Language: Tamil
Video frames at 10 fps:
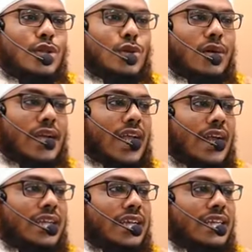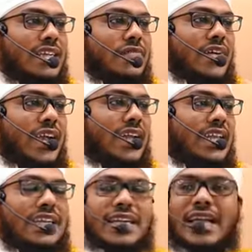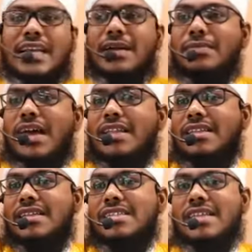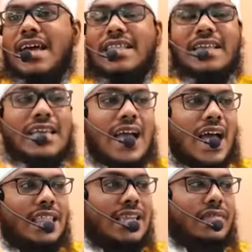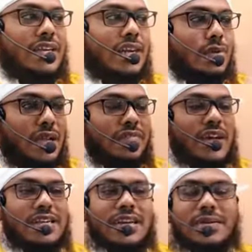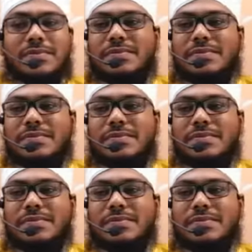தொழுகையாளிகளுக்கு வயல் என்ற நரகம் காத்திருக்கிறது அதை அதில் அவர்கள் நுழைவார்கள்